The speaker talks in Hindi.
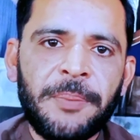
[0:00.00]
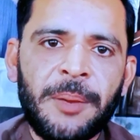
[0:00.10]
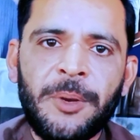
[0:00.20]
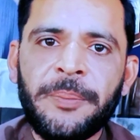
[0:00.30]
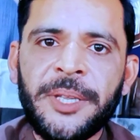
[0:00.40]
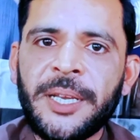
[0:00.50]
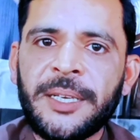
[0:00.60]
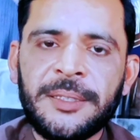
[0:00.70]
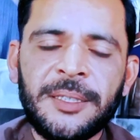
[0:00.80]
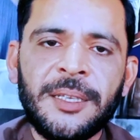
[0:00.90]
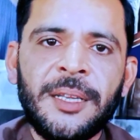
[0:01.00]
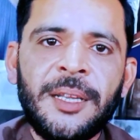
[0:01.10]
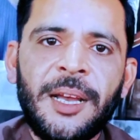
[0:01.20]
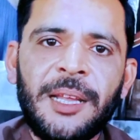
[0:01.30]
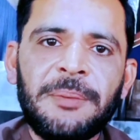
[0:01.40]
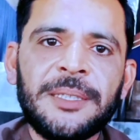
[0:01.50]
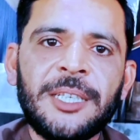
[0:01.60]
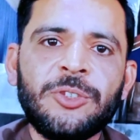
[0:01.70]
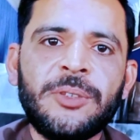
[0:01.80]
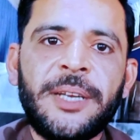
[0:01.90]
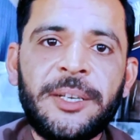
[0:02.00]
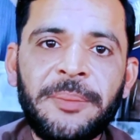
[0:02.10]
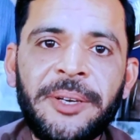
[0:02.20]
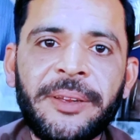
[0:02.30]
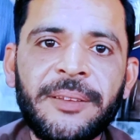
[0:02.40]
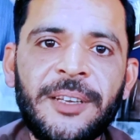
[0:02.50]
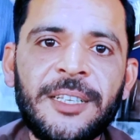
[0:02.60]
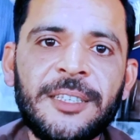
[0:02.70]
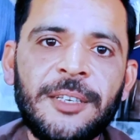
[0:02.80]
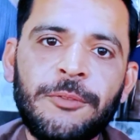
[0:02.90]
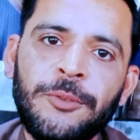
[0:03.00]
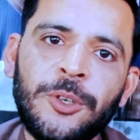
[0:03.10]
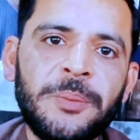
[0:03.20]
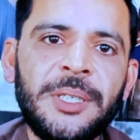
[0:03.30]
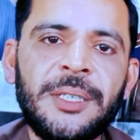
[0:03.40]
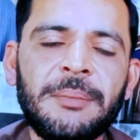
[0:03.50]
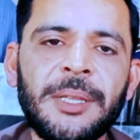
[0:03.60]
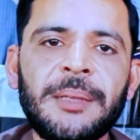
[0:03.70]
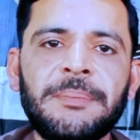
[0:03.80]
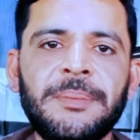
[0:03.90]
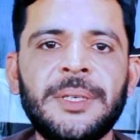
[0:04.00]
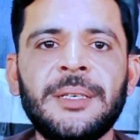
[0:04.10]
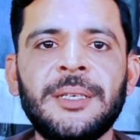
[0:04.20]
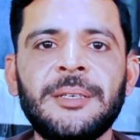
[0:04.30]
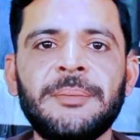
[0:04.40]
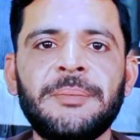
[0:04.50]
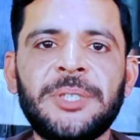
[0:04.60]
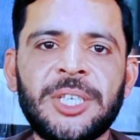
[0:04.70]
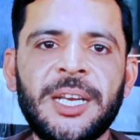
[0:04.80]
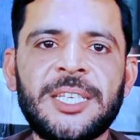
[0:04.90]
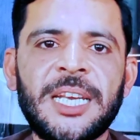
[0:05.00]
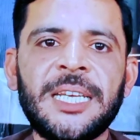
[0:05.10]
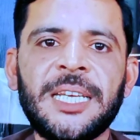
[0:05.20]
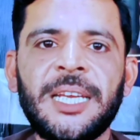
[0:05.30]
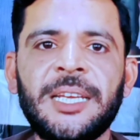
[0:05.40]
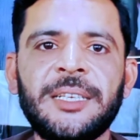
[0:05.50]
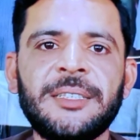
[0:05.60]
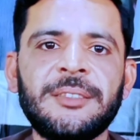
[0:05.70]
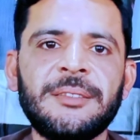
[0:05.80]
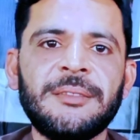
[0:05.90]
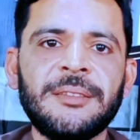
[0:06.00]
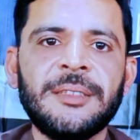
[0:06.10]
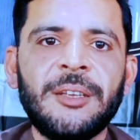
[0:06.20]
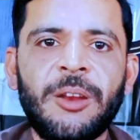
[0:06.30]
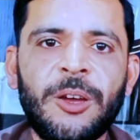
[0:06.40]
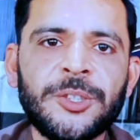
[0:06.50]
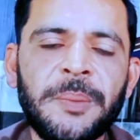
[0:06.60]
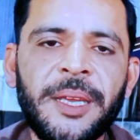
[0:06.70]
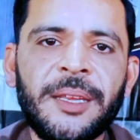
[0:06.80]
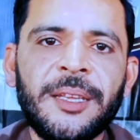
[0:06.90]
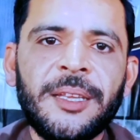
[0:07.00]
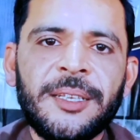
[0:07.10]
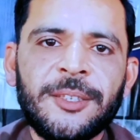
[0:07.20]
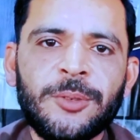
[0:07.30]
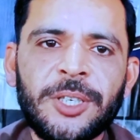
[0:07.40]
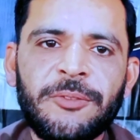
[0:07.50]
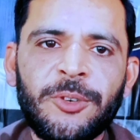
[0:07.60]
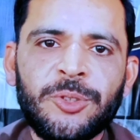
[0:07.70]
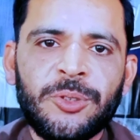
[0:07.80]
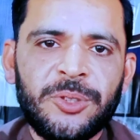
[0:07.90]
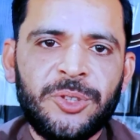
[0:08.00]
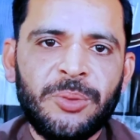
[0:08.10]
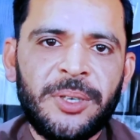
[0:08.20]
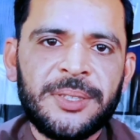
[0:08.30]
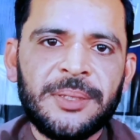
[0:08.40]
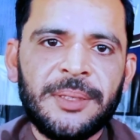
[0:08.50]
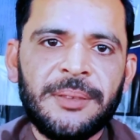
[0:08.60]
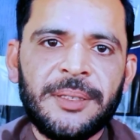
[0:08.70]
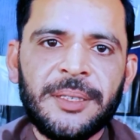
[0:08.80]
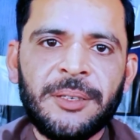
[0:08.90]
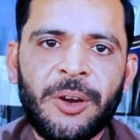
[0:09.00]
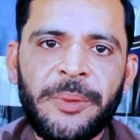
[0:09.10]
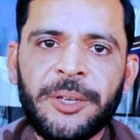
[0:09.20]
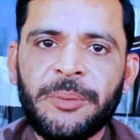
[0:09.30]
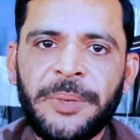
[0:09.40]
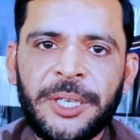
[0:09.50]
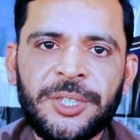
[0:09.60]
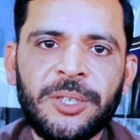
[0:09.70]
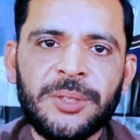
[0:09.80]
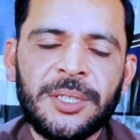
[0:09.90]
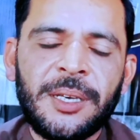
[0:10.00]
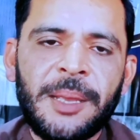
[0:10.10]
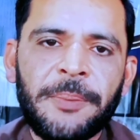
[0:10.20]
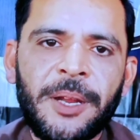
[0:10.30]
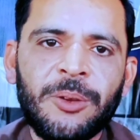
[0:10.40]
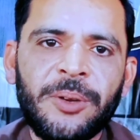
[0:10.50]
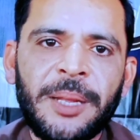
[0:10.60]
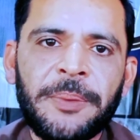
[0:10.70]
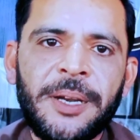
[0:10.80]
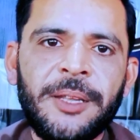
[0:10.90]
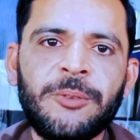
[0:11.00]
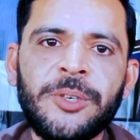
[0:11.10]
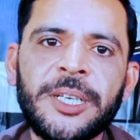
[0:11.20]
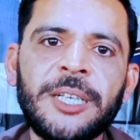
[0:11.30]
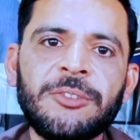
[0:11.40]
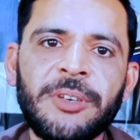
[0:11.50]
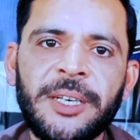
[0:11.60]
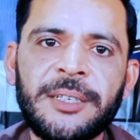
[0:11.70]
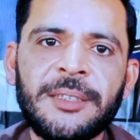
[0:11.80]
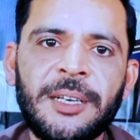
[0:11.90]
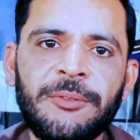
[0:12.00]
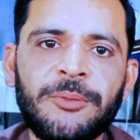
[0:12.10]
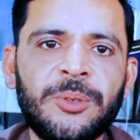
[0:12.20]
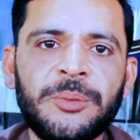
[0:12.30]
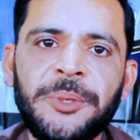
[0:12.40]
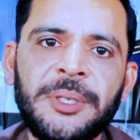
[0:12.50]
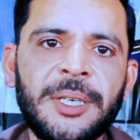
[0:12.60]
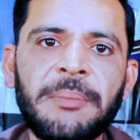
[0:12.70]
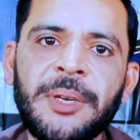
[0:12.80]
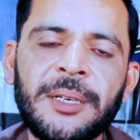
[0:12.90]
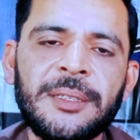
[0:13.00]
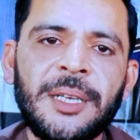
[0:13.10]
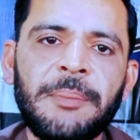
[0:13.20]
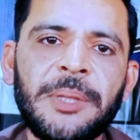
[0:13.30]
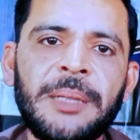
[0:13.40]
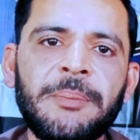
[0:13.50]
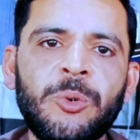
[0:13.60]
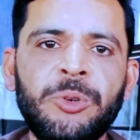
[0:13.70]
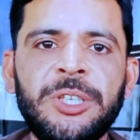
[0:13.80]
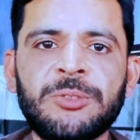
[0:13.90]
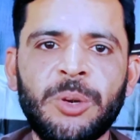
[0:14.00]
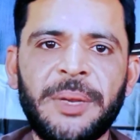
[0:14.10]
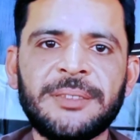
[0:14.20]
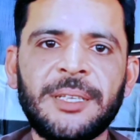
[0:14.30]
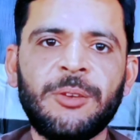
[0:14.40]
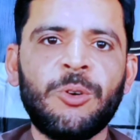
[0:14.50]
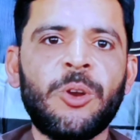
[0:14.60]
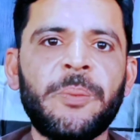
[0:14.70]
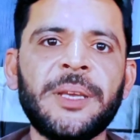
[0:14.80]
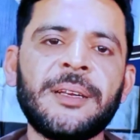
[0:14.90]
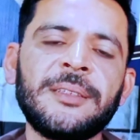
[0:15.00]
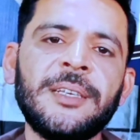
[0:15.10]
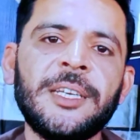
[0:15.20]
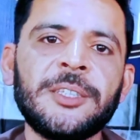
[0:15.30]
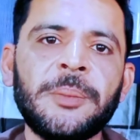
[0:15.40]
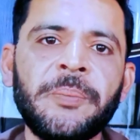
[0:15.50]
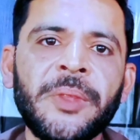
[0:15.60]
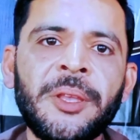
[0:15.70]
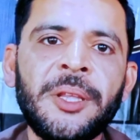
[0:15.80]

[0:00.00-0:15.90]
प्रॉब्लम नहीं आ रही थी अलबत् जो नेट मीटरिंग वाले थे वो भी मतलब बेचारे चले गए लॉस में क्योंकि वो जो यूनिट्स गवर्नमेंट को बेच रहे होते थे नेपरा को नेपरा ने उनका जो रेट था वो भी कम कर दिया मतलब उन्नीस रुपए से नौ रुपए कर दिया एकदम